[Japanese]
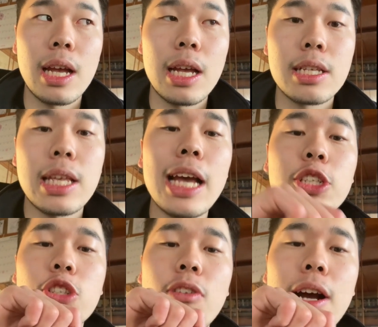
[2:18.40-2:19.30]
最
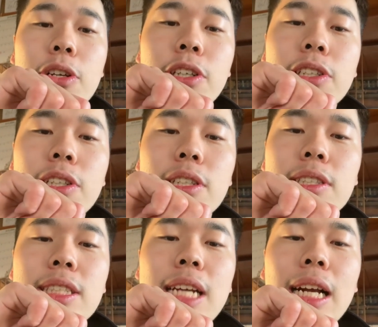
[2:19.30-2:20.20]
初はグー、
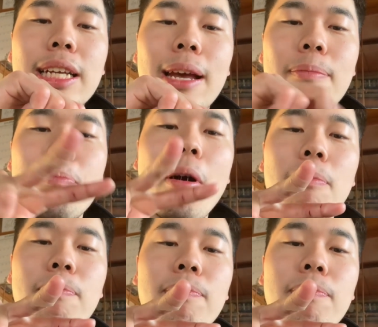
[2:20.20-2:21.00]
じゃんけんぽん